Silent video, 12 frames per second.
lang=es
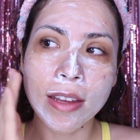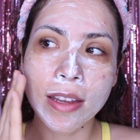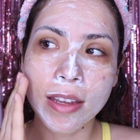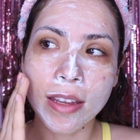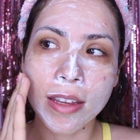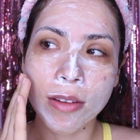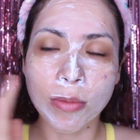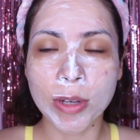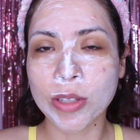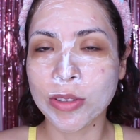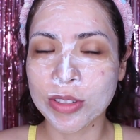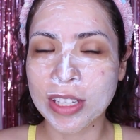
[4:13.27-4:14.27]
Eh, o
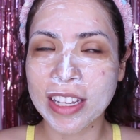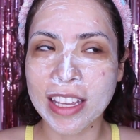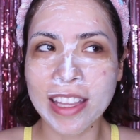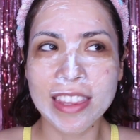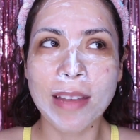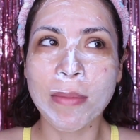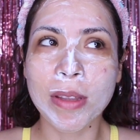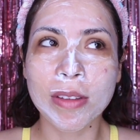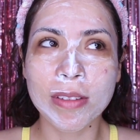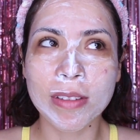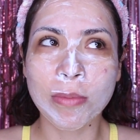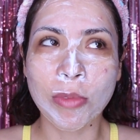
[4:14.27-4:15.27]
bueno, no sé qué tamaño
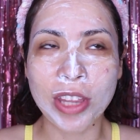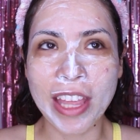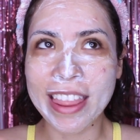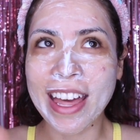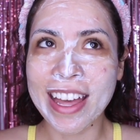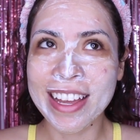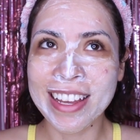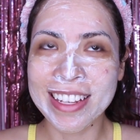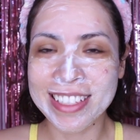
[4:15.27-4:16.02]
moneda